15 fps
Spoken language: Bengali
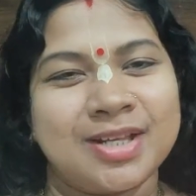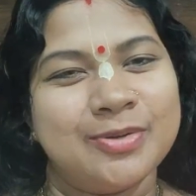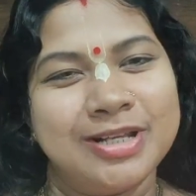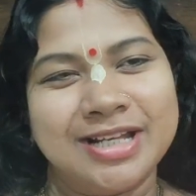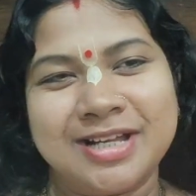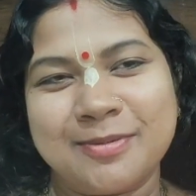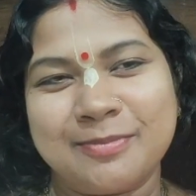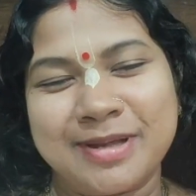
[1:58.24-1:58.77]

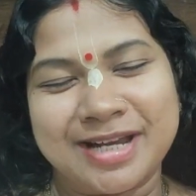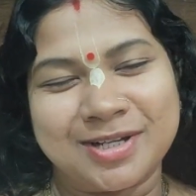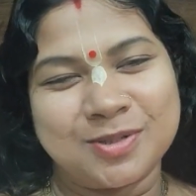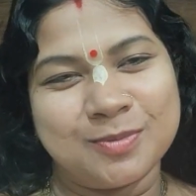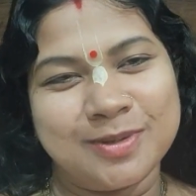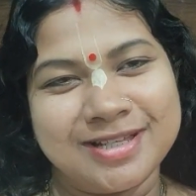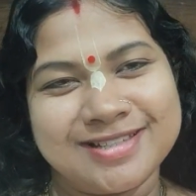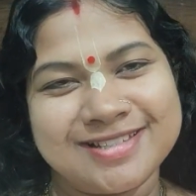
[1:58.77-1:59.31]
ওয়েলকাম ব্যাক টু
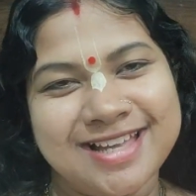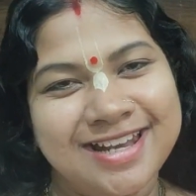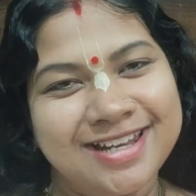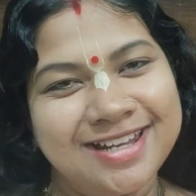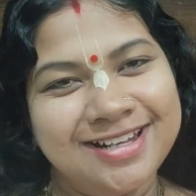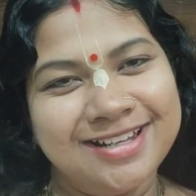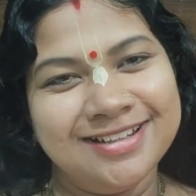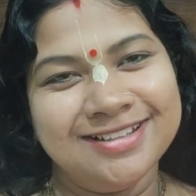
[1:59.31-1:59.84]
মাই
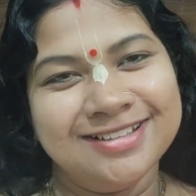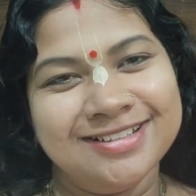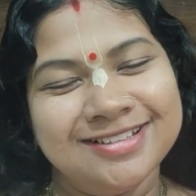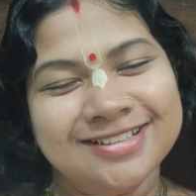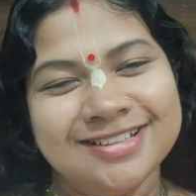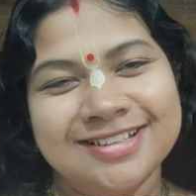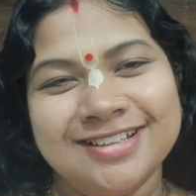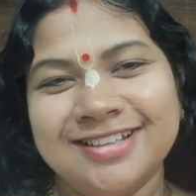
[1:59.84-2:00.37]
চ্যানেল
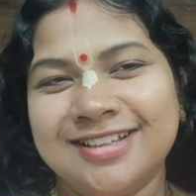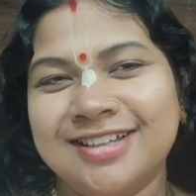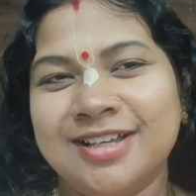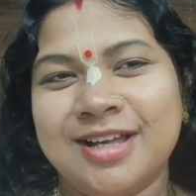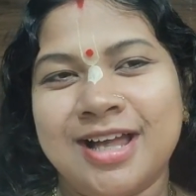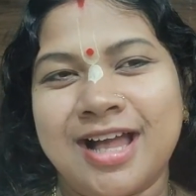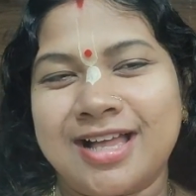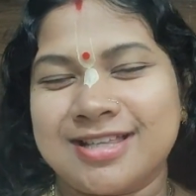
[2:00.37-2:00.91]

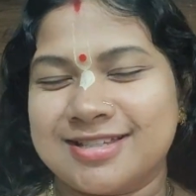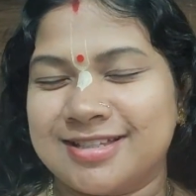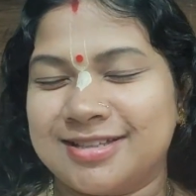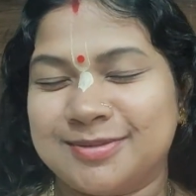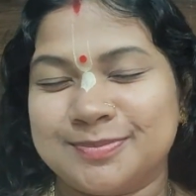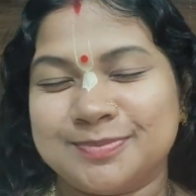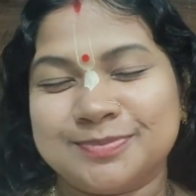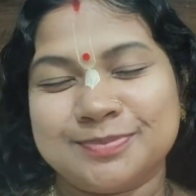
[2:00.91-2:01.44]
আচ্ছা
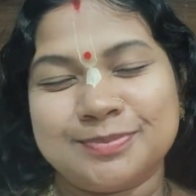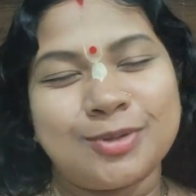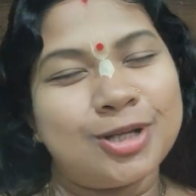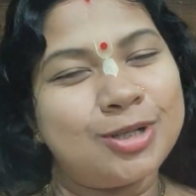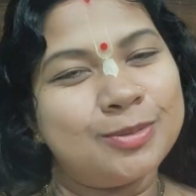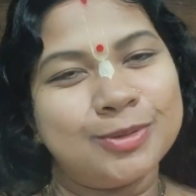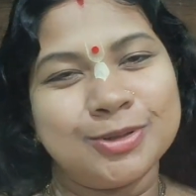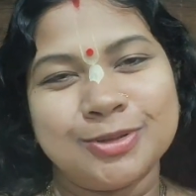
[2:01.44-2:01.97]

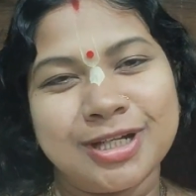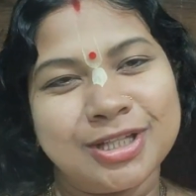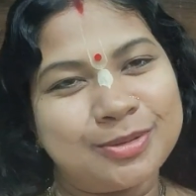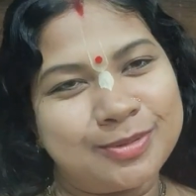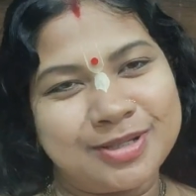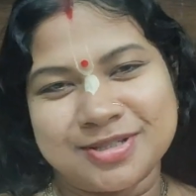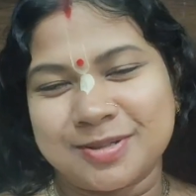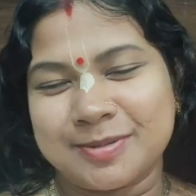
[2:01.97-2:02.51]
বলো বন্ধুরা
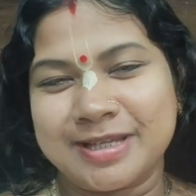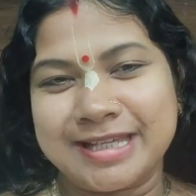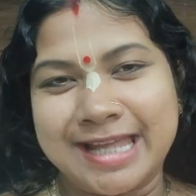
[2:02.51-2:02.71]
তোমরা সবাই